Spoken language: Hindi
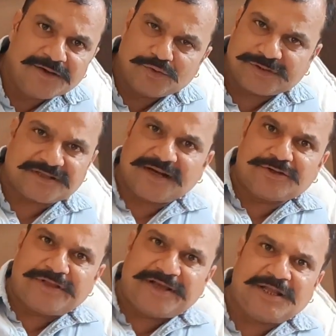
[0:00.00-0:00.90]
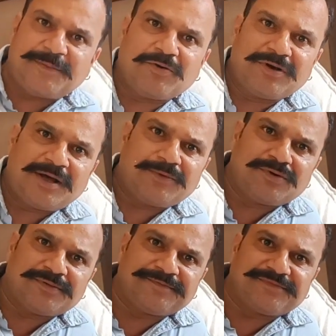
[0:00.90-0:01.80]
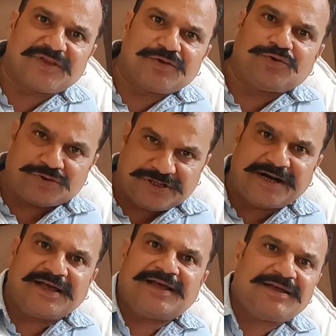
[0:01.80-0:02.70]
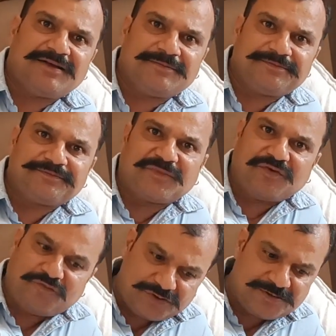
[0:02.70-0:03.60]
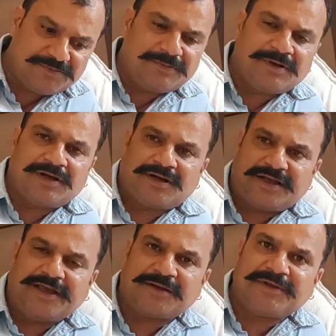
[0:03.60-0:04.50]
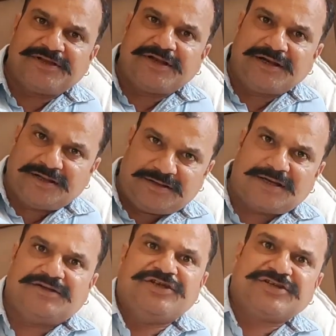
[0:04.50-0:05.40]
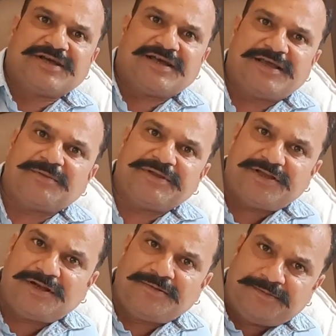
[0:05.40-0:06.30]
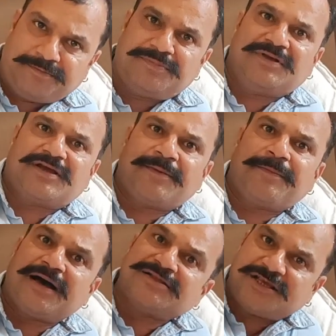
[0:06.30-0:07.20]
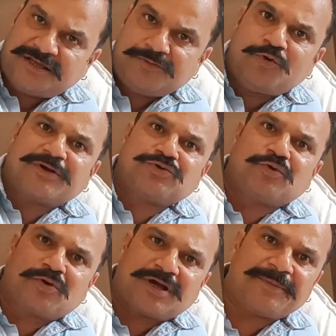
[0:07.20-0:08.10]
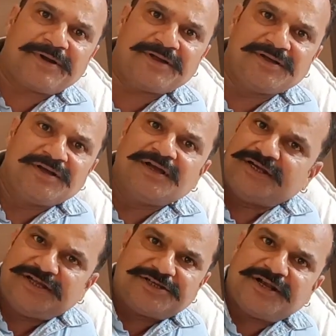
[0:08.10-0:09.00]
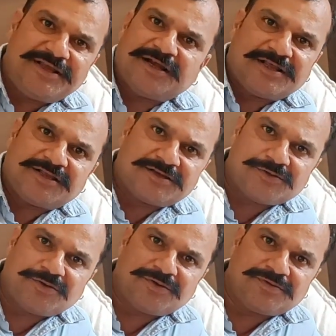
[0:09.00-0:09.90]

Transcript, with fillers: उसका तना तो देख नहीं पाओगे ना आप लोग जो जड़ है नीचे है वो तो हाँ, एक मंजिल नीचे है एक मंजिल के बाद से ही ऊपर शुरू होता है नीचे नहीं जाने देते